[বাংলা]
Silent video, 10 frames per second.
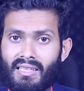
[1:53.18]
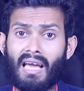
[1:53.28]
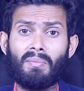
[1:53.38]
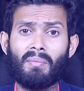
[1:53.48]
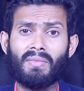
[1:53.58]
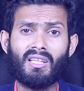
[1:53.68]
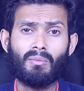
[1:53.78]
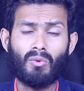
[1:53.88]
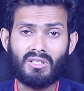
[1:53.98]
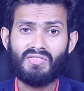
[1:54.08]
তাই আমি আপনাদের
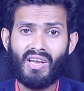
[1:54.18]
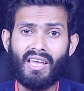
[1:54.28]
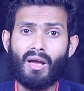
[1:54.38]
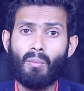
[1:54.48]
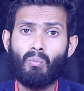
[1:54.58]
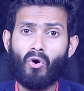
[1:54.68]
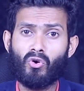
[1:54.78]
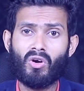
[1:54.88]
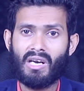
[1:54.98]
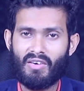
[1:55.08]
বলতে চাই
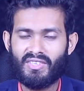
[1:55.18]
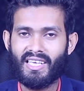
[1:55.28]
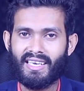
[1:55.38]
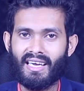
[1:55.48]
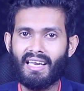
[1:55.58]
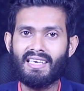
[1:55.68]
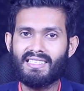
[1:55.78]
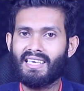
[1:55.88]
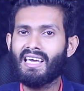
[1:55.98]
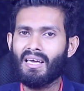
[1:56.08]
পর্নোগ্রাফি থেকে
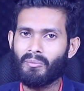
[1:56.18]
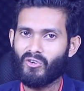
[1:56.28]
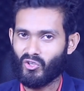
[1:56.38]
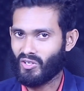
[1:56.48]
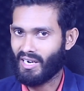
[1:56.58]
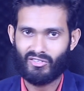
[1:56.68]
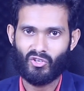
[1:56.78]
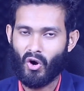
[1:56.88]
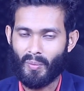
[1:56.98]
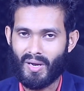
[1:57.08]
নিজেকে বিরত রাখতে
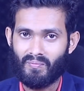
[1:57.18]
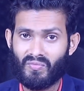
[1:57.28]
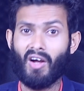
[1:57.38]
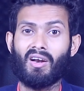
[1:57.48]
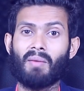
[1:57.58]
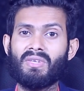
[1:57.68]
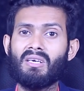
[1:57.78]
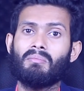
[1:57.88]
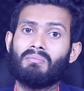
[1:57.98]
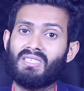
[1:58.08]
হবে তাহলে আপনি
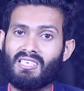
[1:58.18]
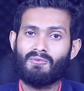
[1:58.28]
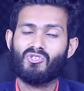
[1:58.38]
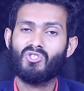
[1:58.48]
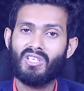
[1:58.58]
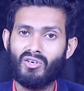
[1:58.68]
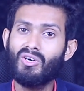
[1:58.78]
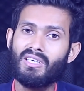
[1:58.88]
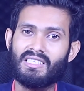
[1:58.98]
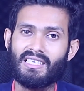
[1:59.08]
মাস্টারবেশন থেকেও
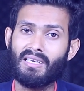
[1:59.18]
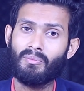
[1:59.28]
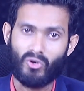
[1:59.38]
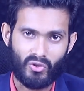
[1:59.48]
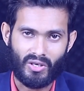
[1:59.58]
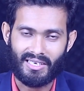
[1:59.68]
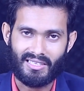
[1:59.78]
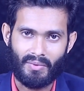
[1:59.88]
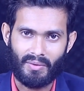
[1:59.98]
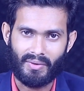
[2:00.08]
নিজেকে বিরত
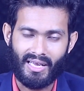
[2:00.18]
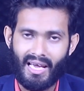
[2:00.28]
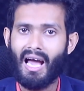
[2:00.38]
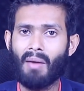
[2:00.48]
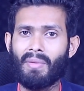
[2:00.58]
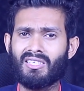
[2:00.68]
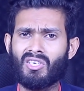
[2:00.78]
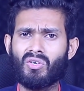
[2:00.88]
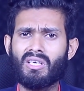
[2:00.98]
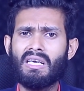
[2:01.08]
রাখতে পারবেন আমি আশা
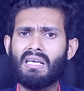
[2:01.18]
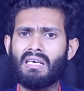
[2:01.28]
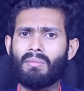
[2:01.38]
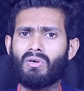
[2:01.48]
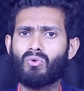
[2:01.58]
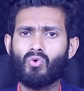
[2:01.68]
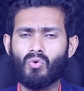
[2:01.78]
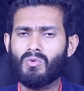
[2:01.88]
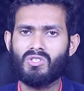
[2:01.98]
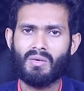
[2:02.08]
করি নাম্বার টু
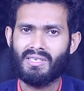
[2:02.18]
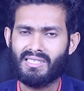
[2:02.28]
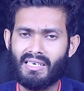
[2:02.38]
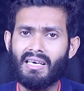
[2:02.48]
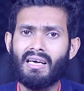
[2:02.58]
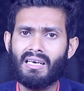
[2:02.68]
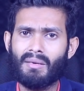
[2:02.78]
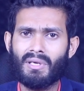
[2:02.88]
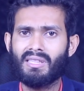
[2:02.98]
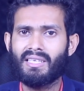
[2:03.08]
বুঝতে পেরেছেন
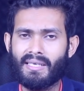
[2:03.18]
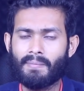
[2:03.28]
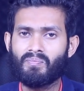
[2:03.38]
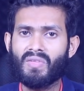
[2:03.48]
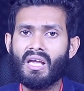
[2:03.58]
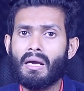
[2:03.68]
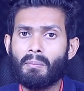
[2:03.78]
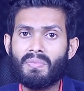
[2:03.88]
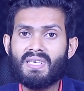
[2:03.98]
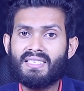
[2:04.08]
নাম্বার থ্রি
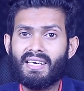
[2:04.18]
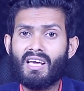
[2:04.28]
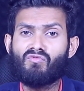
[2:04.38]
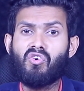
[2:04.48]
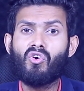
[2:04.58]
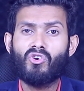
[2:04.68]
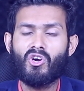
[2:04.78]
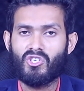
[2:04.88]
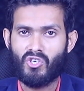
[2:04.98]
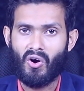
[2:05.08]
বিছানায় ভুট
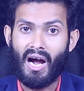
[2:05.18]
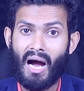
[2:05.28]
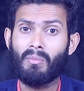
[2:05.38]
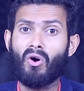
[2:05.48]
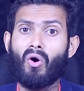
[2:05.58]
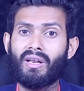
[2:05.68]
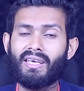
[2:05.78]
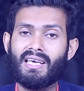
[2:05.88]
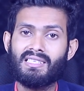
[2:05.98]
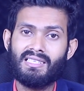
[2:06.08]
হয়ে শোয়া আমরা
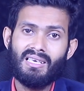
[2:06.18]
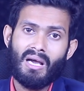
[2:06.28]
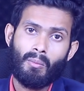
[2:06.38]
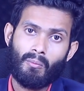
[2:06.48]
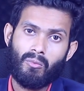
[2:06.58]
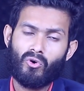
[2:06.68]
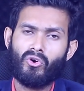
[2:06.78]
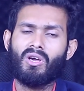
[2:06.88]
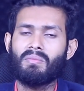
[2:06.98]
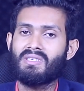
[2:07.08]
অনেকে আছি ভুট
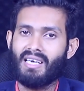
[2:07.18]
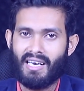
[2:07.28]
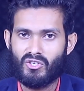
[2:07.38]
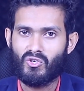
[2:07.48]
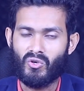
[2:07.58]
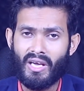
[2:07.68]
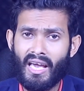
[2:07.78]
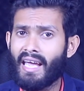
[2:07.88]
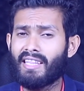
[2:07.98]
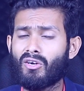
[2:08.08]
হয়ে বিছানায় শুই
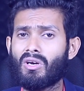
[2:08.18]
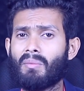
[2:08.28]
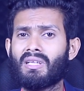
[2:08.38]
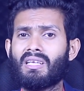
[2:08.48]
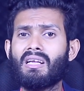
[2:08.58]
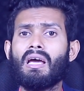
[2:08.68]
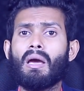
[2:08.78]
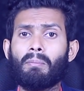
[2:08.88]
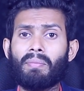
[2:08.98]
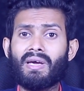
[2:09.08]
এতে করে আমাদের
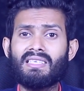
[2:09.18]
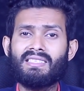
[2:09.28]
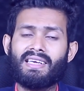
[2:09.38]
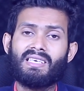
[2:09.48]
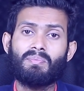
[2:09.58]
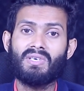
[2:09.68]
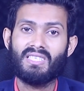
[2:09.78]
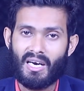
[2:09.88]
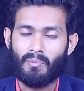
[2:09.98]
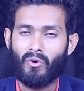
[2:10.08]
পেনিসে একটি
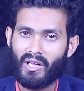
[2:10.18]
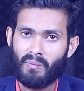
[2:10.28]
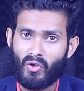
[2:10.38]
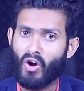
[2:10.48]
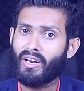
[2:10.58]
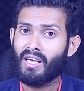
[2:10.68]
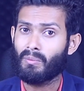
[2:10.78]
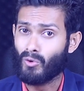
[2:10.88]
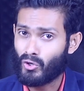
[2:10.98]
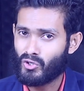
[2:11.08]
পিসার পরে অনেকের
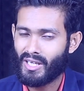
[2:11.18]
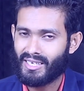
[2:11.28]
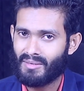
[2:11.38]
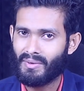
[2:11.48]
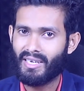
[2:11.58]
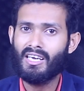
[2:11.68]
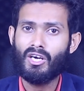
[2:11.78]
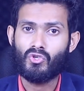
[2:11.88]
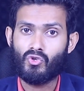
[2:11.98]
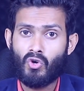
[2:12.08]
প্রশ্ন থাকতে পারে
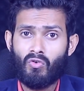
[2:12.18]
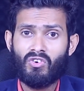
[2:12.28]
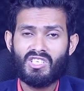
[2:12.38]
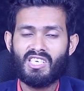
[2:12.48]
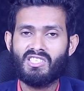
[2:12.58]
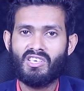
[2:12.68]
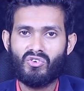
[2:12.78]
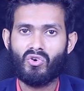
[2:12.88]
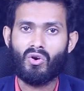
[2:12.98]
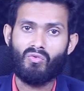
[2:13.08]
যৌবন
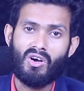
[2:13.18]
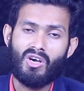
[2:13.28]
স্বাস্থ্যের জন্য